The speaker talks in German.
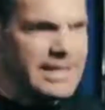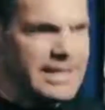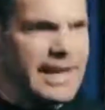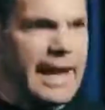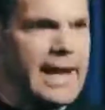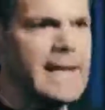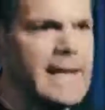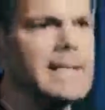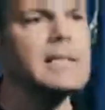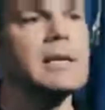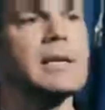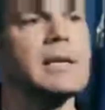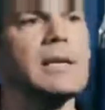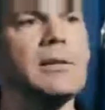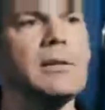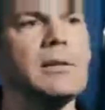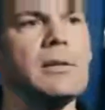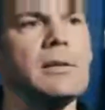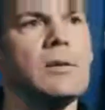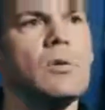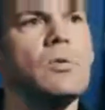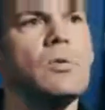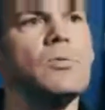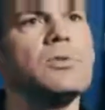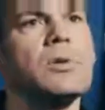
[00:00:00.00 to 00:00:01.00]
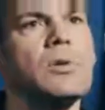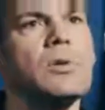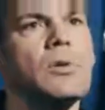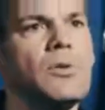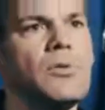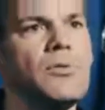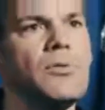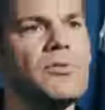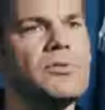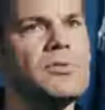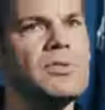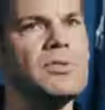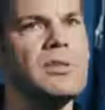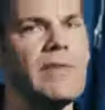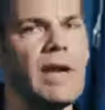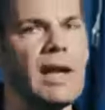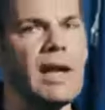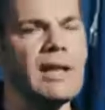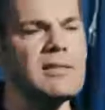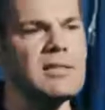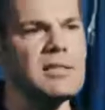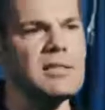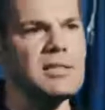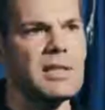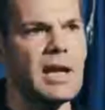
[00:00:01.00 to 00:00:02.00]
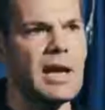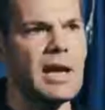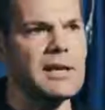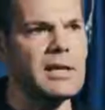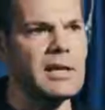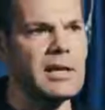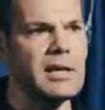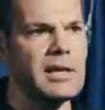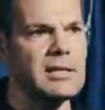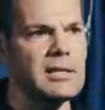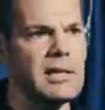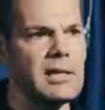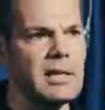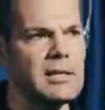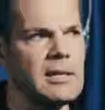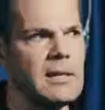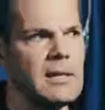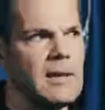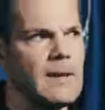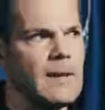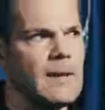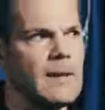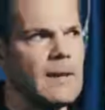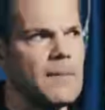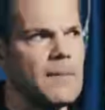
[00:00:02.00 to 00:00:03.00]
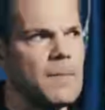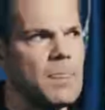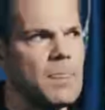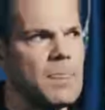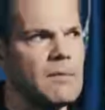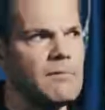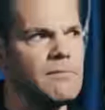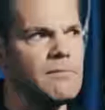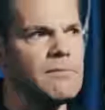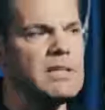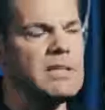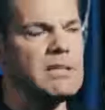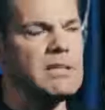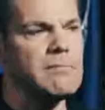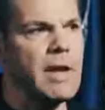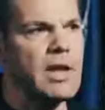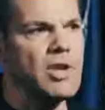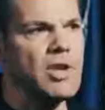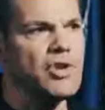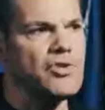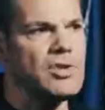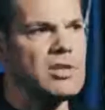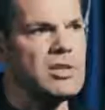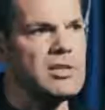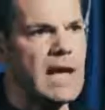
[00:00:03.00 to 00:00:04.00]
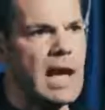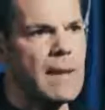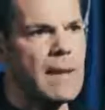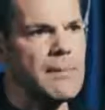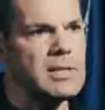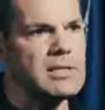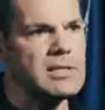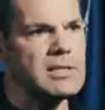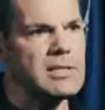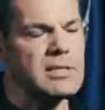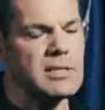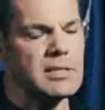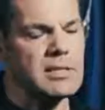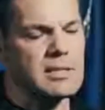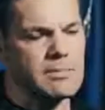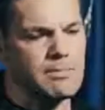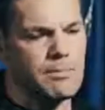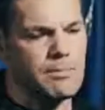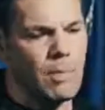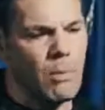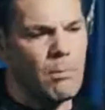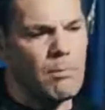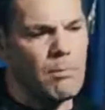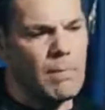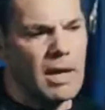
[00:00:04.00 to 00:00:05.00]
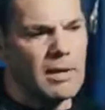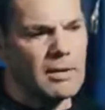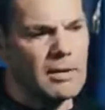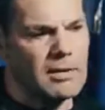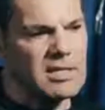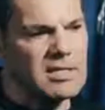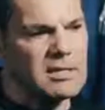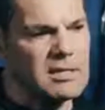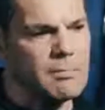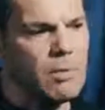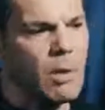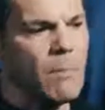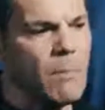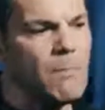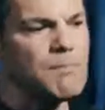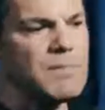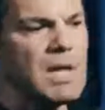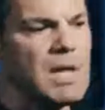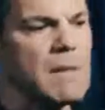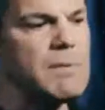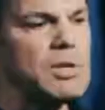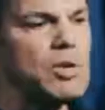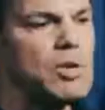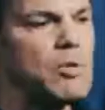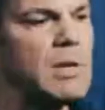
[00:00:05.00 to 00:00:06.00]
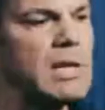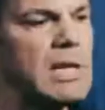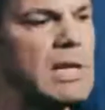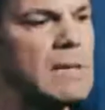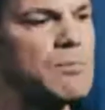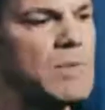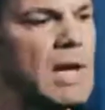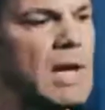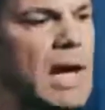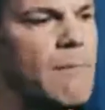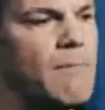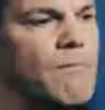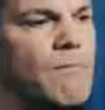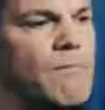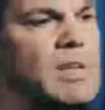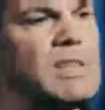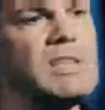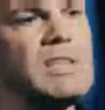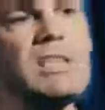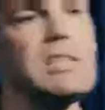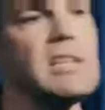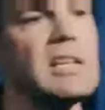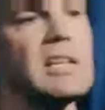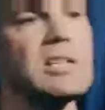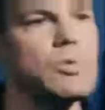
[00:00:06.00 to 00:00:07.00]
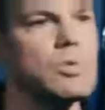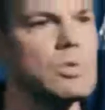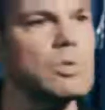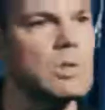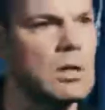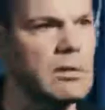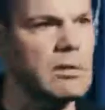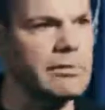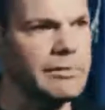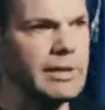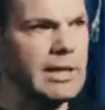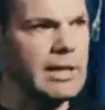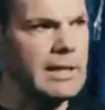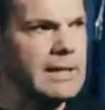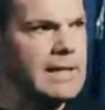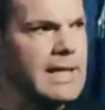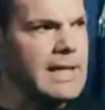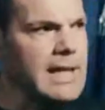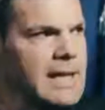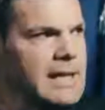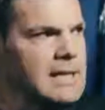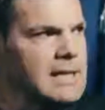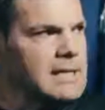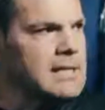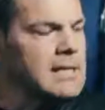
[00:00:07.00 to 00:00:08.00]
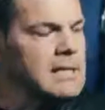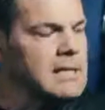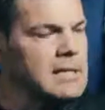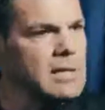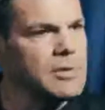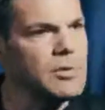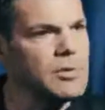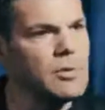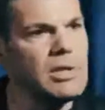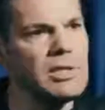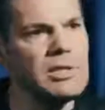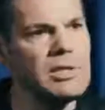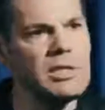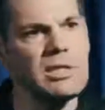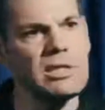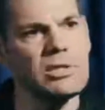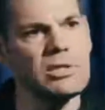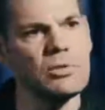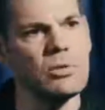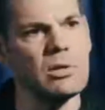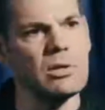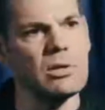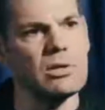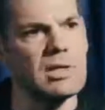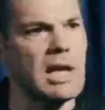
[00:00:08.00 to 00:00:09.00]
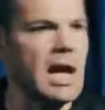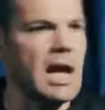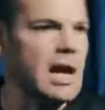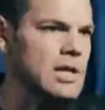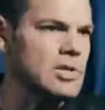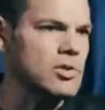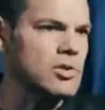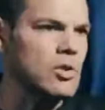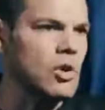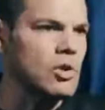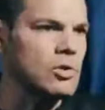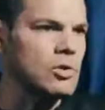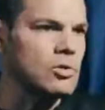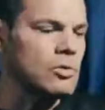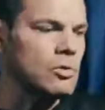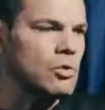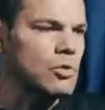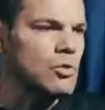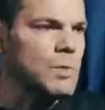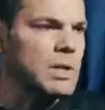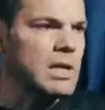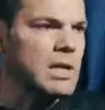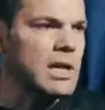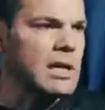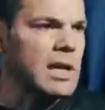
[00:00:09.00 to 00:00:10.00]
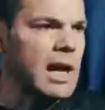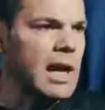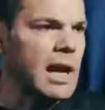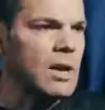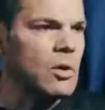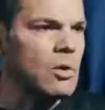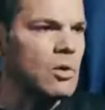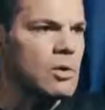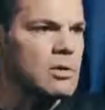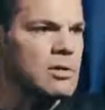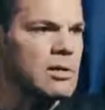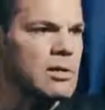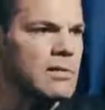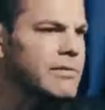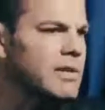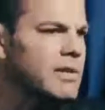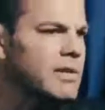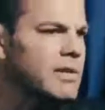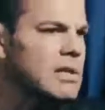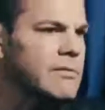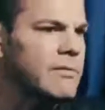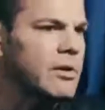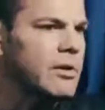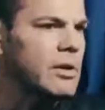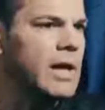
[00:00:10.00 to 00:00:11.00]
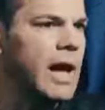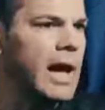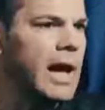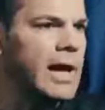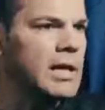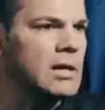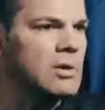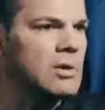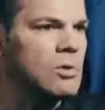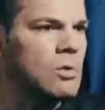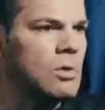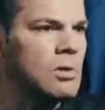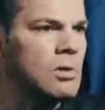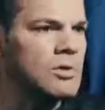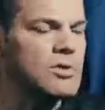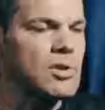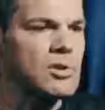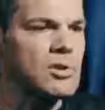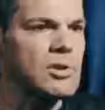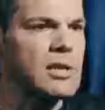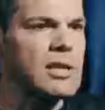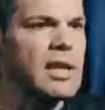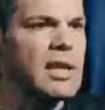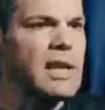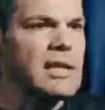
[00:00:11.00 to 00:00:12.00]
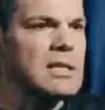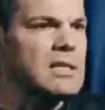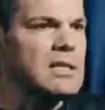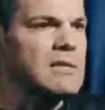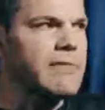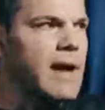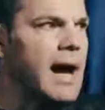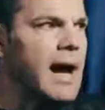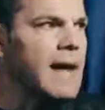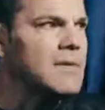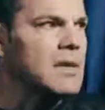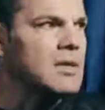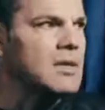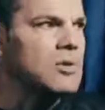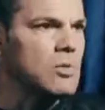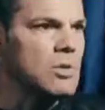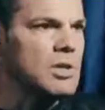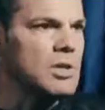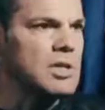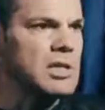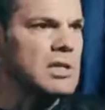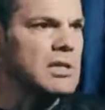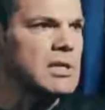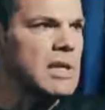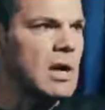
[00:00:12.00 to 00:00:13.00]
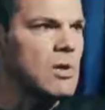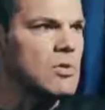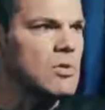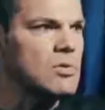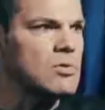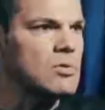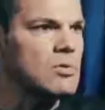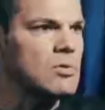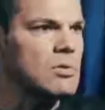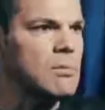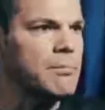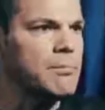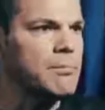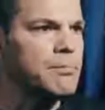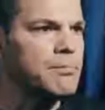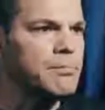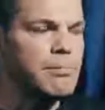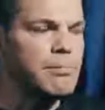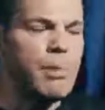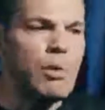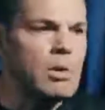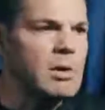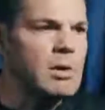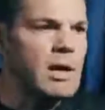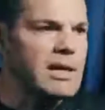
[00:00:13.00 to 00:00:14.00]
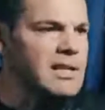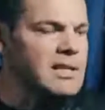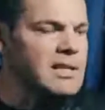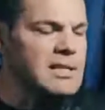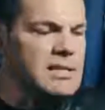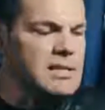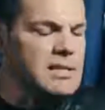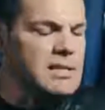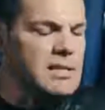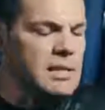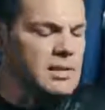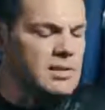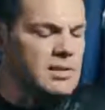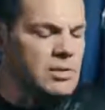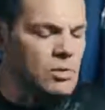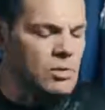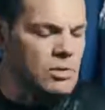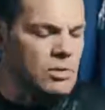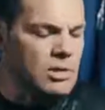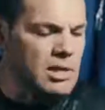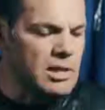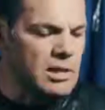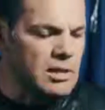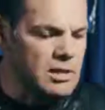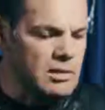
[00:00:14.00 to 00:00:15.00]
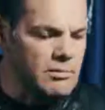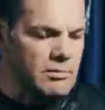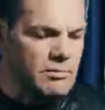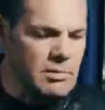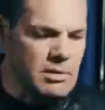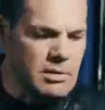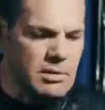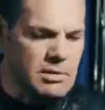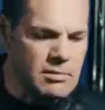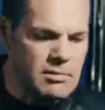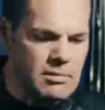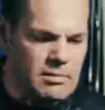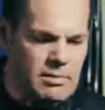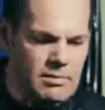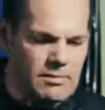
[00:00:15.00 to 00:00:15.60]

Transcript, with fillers: Die Älteren unter uns, die werden sich daran erinnern, ähm, wie die Menschen, die damals dieses Bomber, diese Bombenteppich überlebt haben, wie die denn so drauf waren. Die sind natürlich nicht zur Tagesordnung übergegangen und äh, Friede, Feuer, Eierkuchen, sondern die waren natürlich genauso polarisiert oder ähm, äh,